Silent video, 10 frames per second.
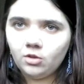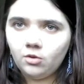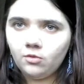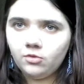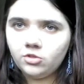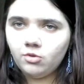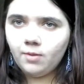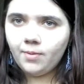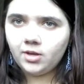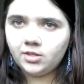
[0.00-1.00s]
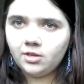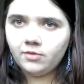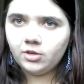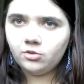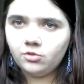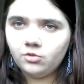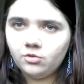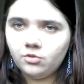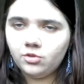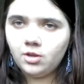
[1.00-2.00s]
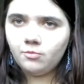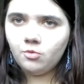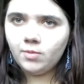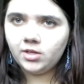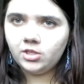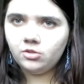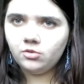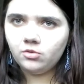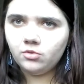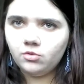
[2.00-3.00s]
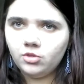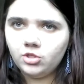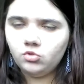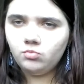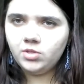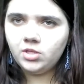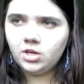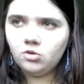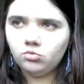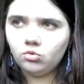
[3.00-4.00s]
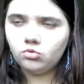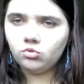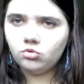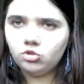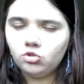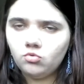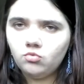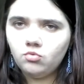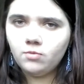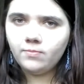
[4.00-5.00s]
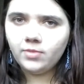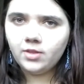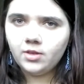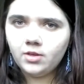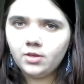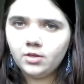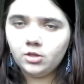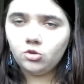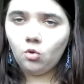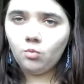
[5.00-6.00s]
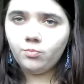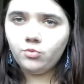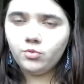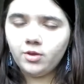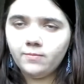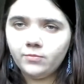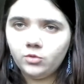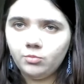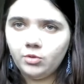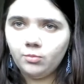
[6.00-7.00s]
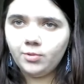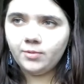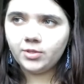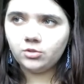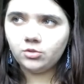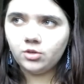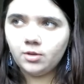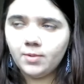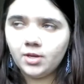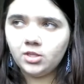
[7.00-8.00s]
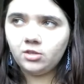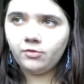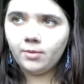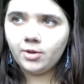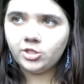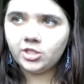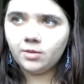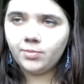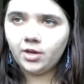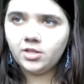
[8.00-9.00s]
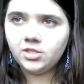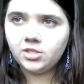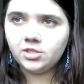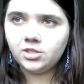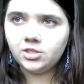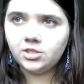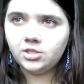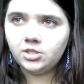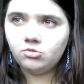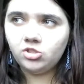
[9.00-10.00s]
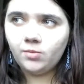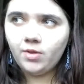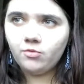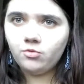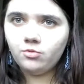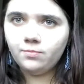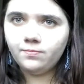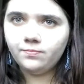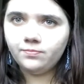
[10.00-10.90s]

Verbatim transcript: en faisant un pacte avec euh, la marine euh, Nezumi, là, l'autre truc chelou. Corrompu, hein. N'oublions pas, parce qu'un marine qui fait un marché qu'un pirate, c'est du jamais vu.